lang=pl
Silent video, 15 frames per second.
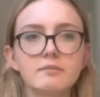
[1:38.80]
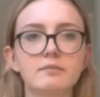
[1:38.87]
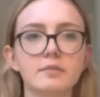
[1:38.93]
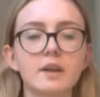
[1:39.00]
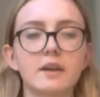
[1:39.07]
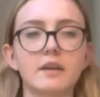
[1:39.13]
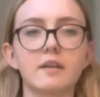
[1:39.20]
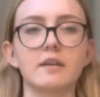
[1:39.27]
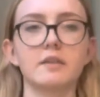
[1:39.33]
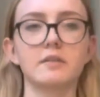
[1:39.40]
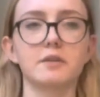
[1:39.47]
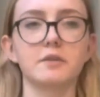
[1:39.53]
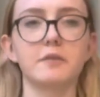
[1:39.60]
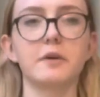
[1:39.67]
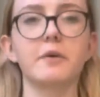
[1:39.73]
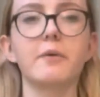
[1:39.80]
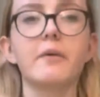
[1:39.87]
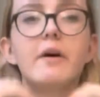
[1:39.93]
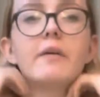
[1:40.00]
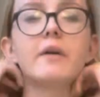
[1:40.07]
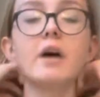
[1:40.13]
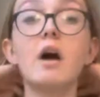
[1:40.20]
Takie
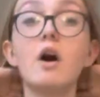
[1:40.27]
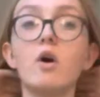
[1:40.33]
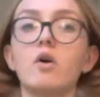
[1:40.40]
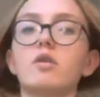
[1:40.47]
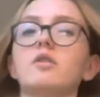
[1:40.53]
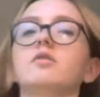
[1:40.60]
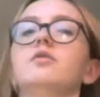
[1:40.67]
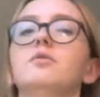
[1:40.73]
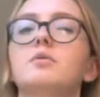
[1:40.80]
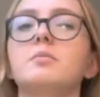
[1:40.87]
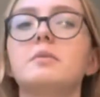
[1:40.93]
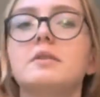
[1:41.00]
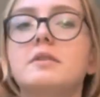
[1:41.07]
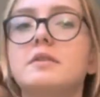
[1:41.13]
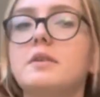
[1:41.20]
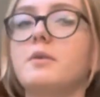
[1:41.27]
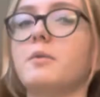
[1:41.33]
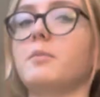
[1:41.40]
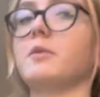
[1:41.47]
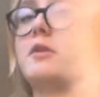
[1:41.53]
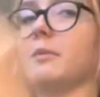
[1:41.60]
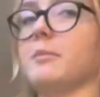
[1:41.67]
zwykłe. O, jeszcze w sumie z tyłu by się